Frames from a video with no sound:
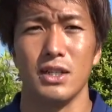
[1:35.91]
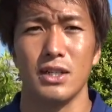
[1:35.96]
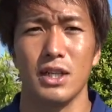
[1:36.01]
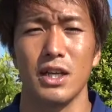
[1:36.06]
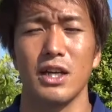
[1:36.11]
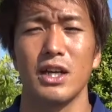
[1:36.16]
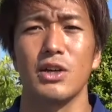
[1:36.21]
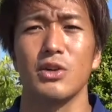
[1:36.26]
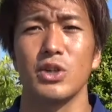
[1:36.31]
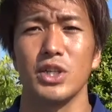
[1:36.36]

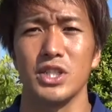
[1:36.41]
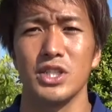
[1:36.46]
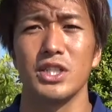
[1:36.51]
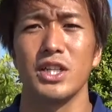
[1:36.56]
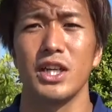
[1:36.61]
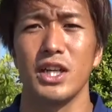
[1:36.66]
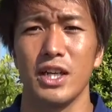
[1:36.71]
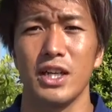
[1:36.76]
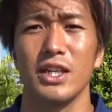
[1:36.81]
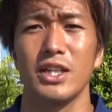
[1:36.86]
結果を出
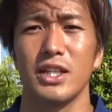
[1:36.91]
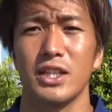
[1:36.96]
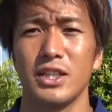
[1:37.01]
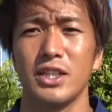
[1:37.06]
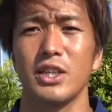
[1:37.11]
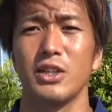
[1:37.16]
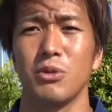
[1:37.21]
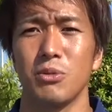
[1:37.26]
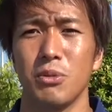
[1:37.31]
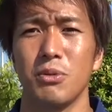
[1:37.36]
していき
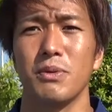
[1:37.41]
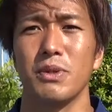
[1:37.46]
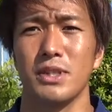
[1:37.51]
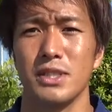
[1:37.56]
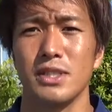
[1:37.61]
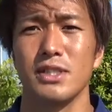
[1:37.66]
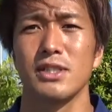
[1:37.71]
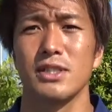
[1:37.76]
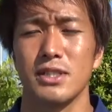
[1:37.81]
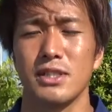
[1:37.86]
たいと思いま
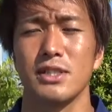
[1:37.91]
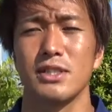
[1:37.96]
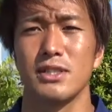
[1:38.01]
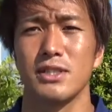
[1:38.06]
す、